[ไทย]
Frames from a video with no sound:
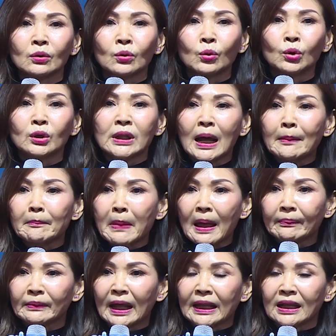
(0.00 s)
คุณทำแบ
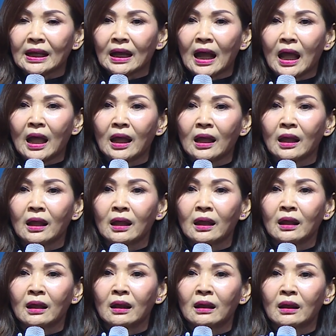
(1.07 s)
บไหนอะคะ
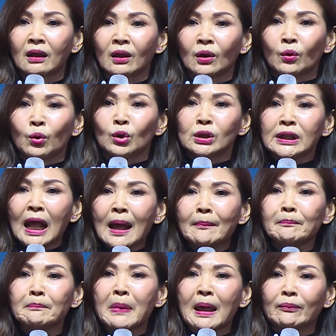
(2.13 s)
คุณ
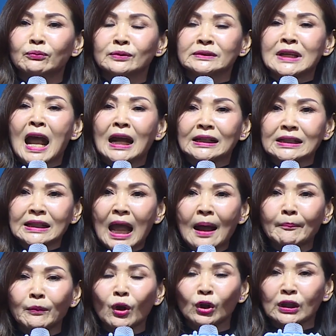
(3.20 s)
ทำแบบอยากกระ
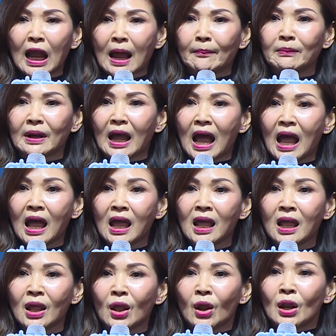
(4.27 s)
ทำก็ทำเลยฮะ
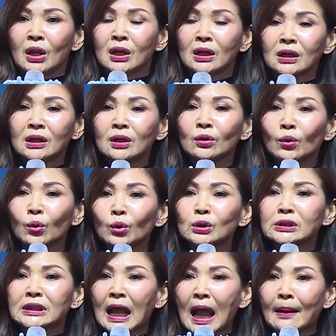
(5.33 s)
หรือคุณ
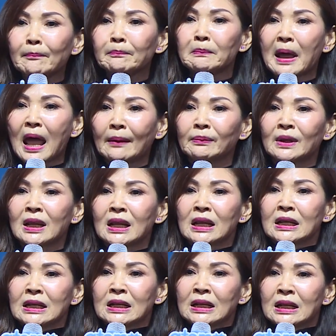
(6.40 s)
ทำแบบ
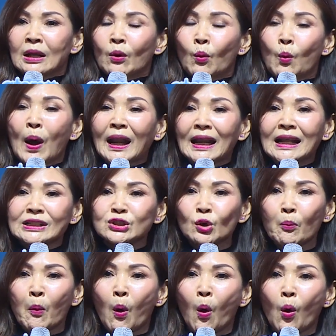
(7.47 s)
วันละชั่ว
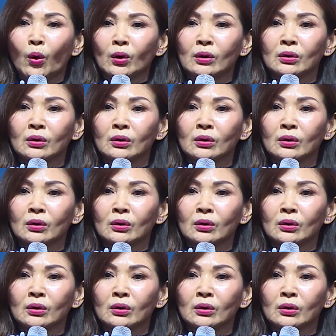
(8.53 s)
โมง